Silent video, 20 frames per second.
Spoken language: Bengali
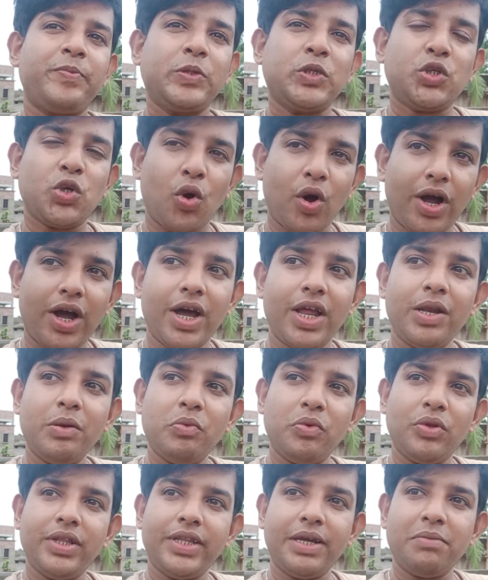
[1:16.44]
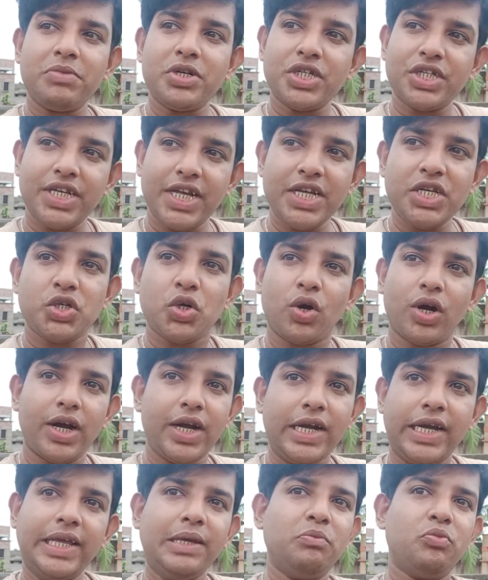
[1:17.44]
সকাল বলতে আমরা সেই
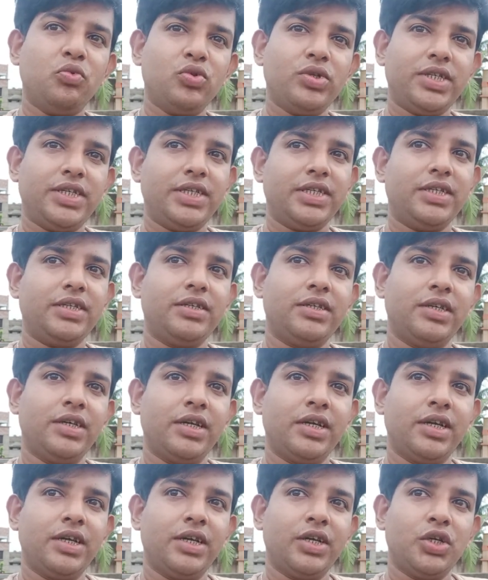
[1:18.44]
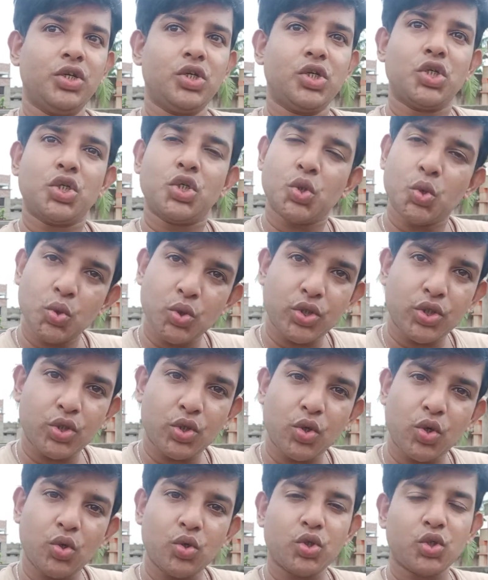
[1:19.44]
সকালটাই বুঝি সুস্থ
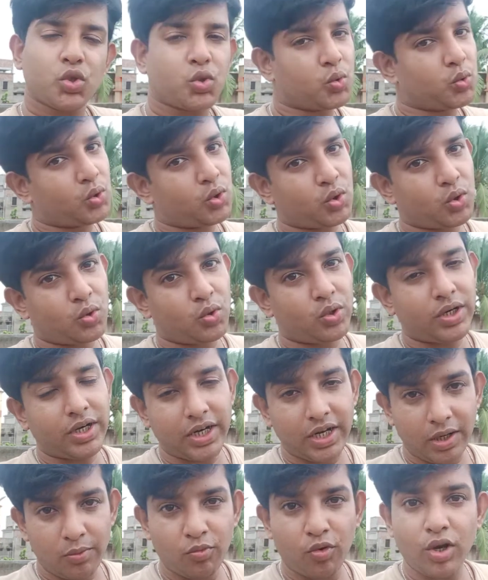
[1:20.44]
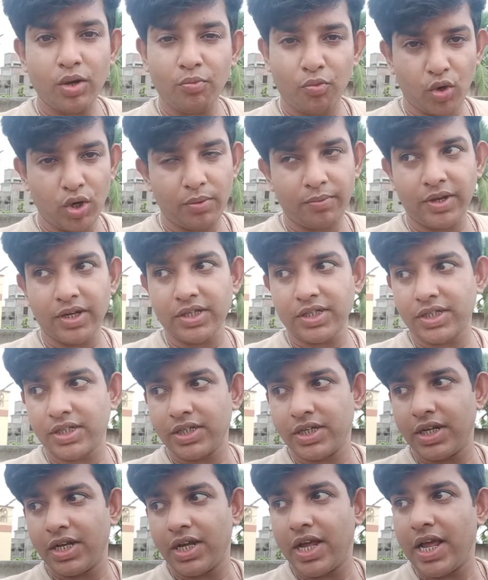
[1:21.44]
সুন্দর নির্মল পরিবেশ
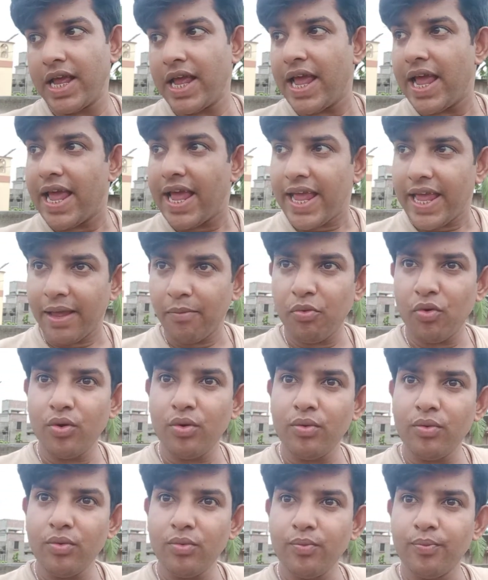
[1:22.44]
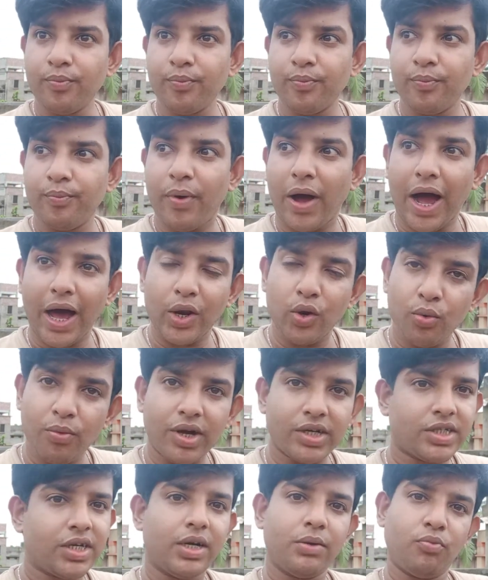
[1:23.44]
এবং
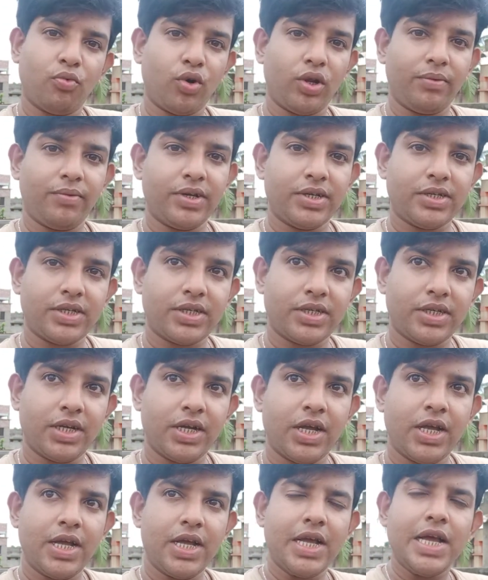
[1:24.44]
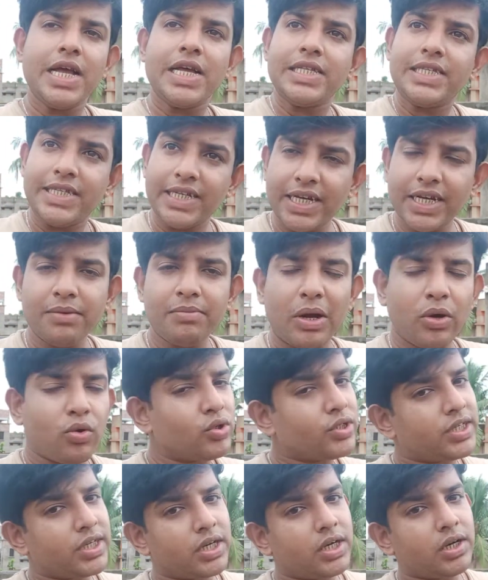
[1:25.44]
ভালোবাসার পরিবেশ যেখানে
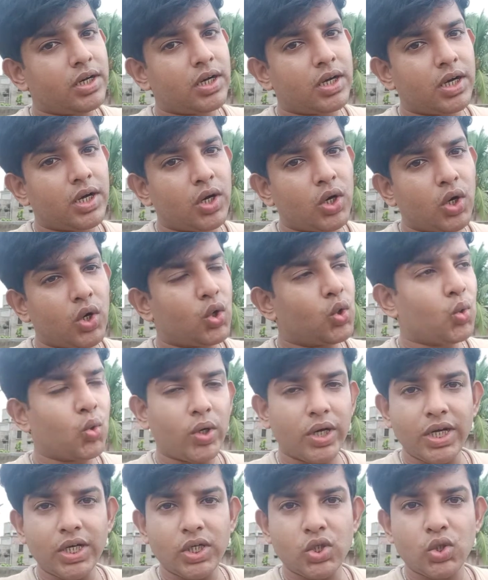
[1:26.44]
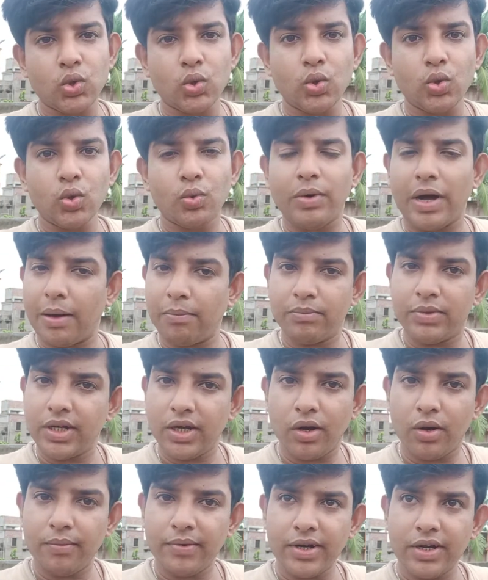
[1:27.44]
মানুষের রুটির জন্য ভাবতে
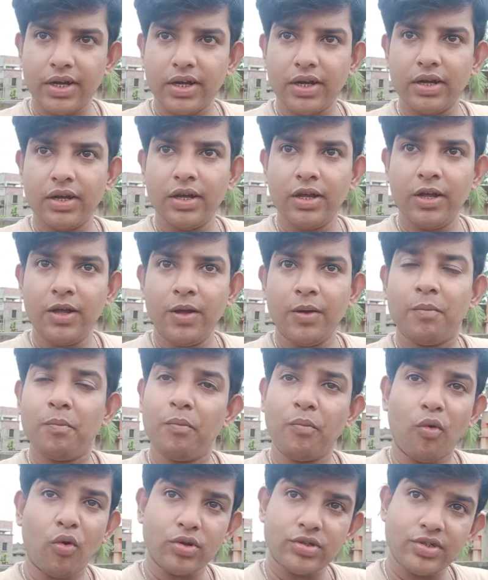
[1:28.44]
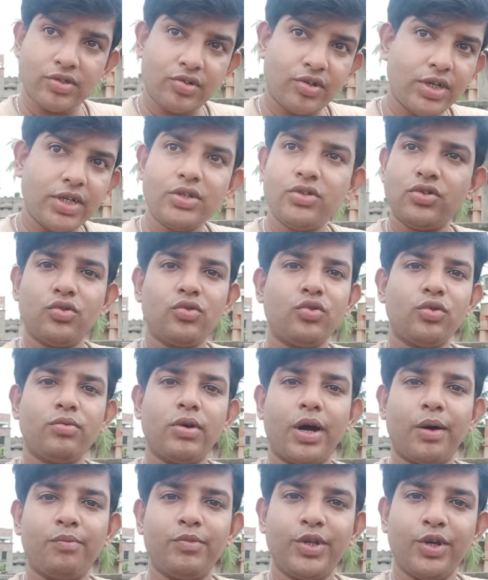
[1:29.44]
হবে না বস্ত্রের জন্য
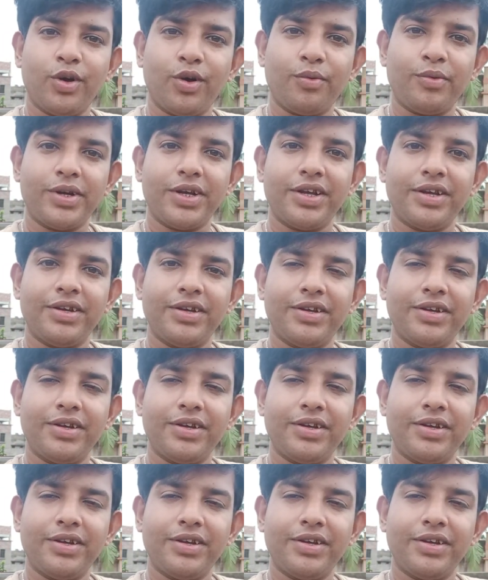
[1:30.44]
ভাবতে হবে না